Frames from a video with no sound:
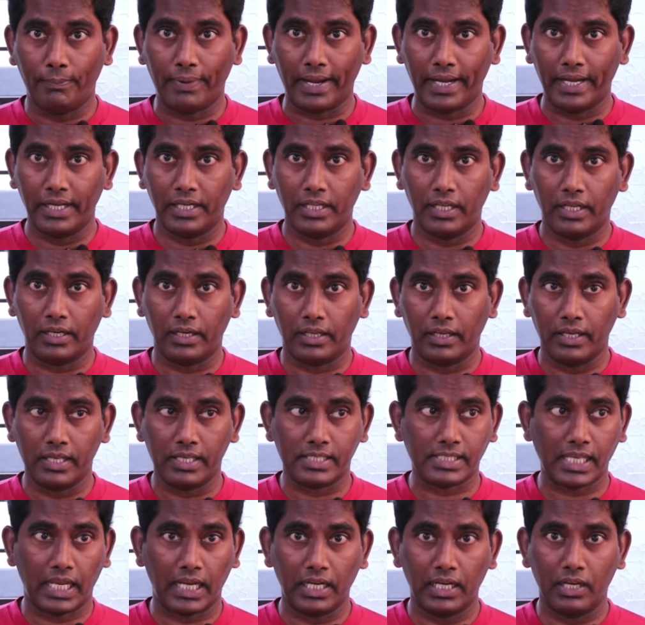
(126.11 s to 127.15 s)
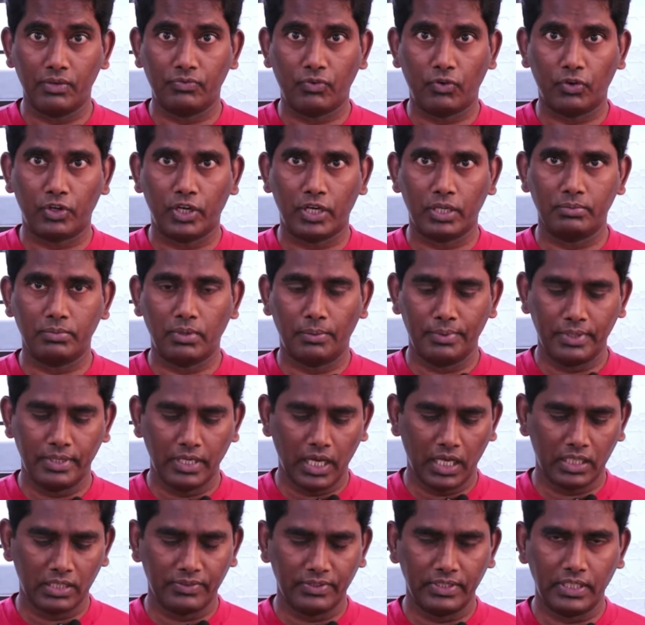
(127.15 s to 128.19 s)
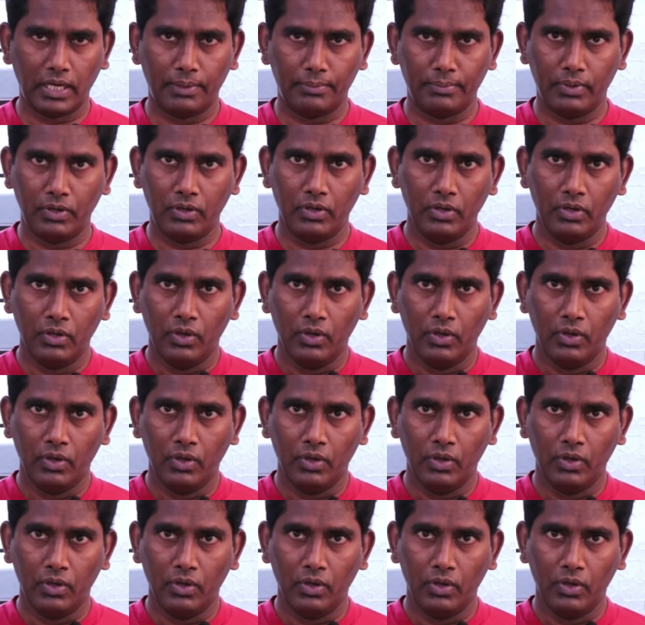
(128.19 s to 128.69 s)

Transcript: பிரைட்டாக இருக்குது சனில் ஃபோட்டோ எடுக்கணும் அப்படின்னா அதை வந்து நம்ம